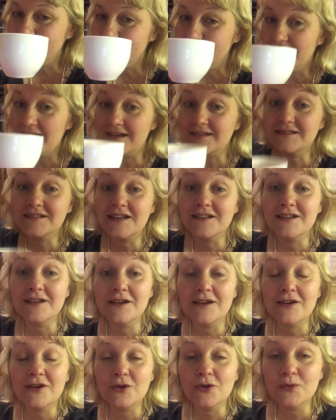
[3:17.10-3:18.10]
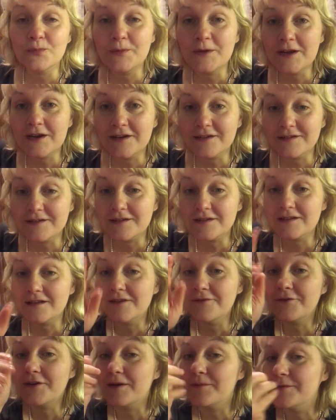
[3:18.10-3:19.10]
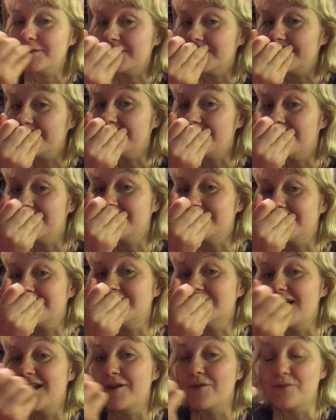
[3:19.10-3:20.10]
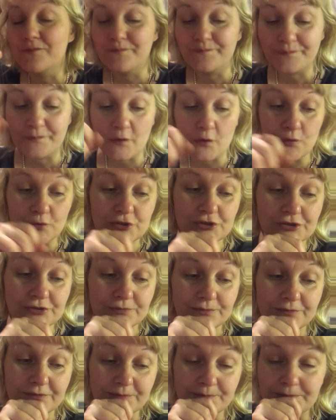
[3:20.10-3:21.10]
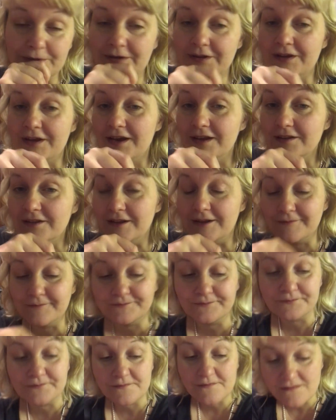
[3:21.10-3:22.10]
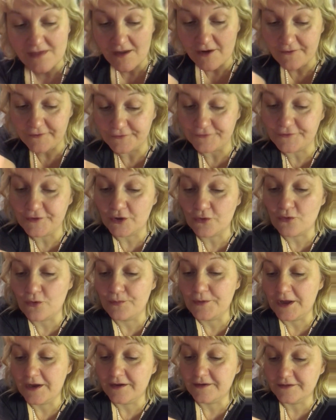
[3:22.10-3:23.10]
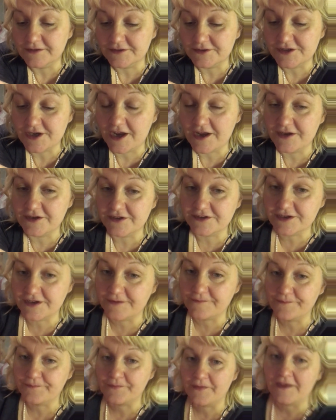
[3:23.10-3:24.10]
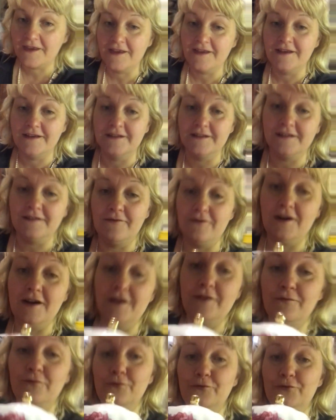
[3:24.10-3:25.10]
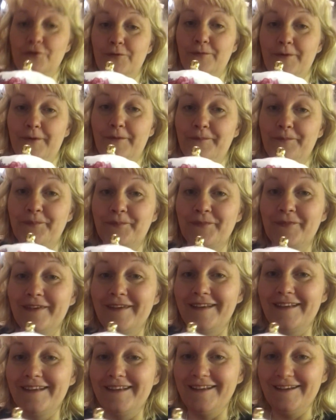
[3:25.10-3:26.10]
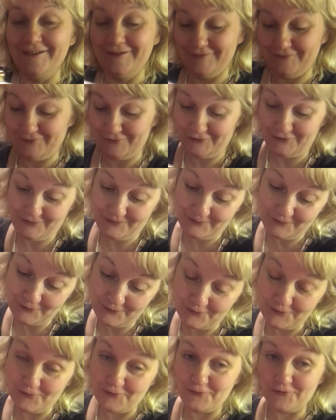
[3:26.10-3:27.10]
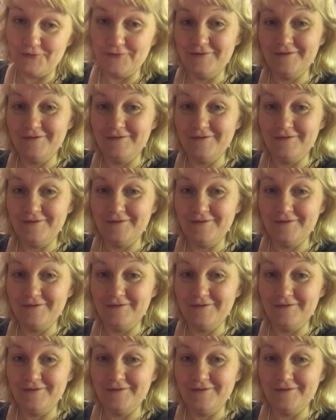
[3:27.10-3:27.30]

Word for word: Я, кстати, клубника со сливками называется. Чай очень приятный. Вот в таком я чайничке завариваю себе. Вот и пью.